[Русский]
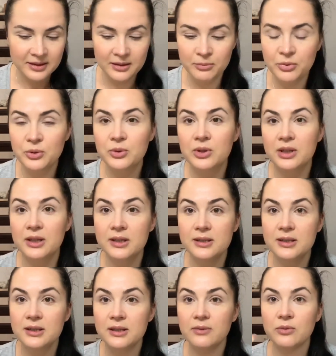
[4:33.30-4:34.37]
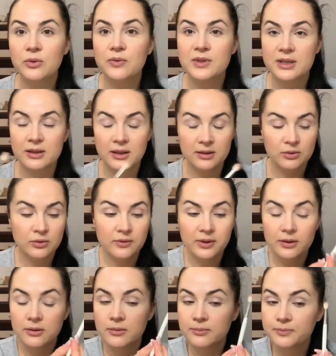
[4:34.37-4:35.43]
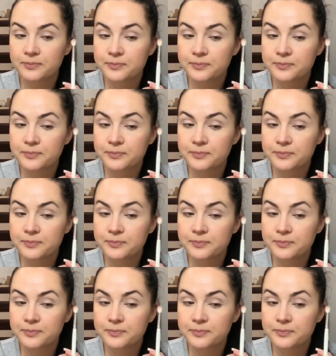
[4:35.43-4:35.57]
И буду наносить его в складку века.